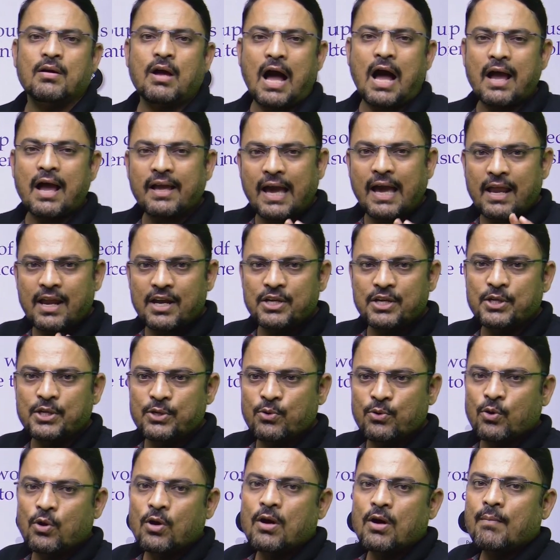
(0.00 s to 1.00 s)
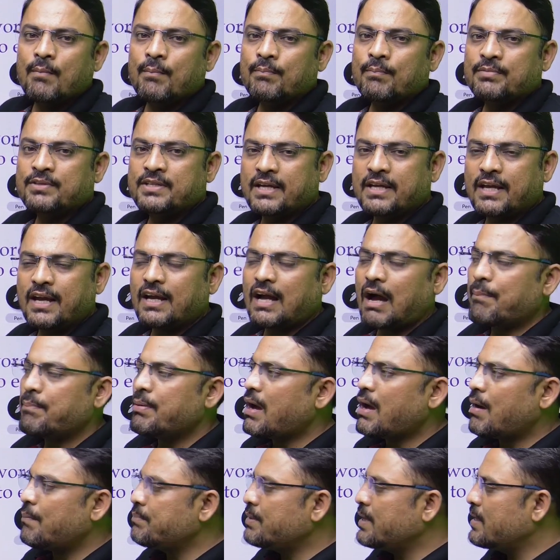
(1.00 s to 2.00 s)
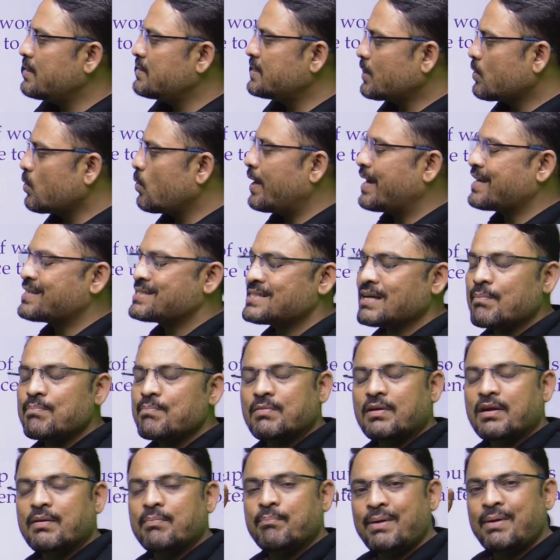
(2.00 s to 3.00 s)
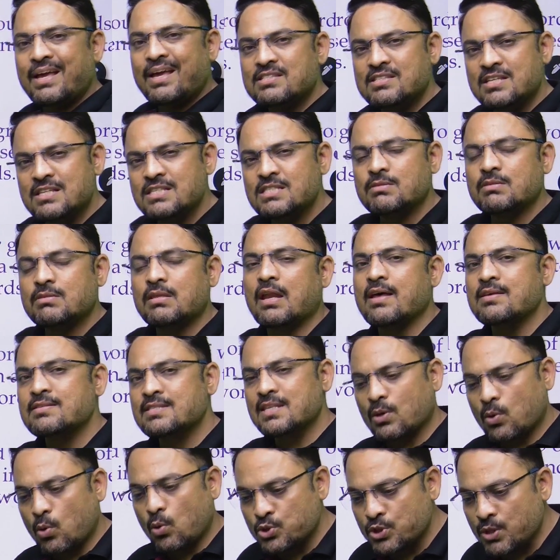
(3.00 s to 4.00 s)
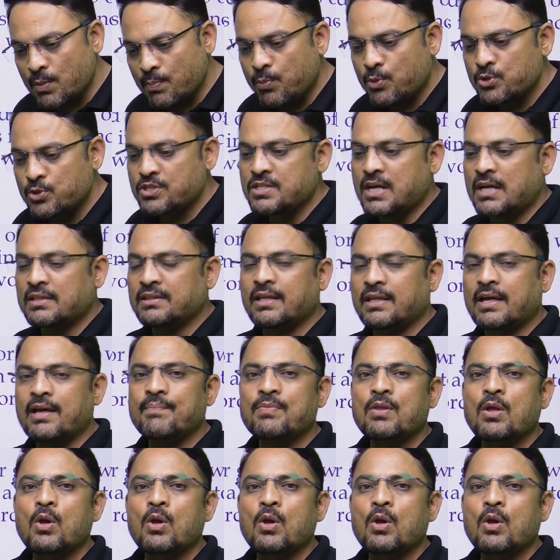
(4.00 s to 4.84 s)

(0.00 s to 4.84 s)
आई गारंटी यू ठीक है काफ़ी हमने देखो एग्जाम में जिस तरह से क्वेश्चन पूछे जाते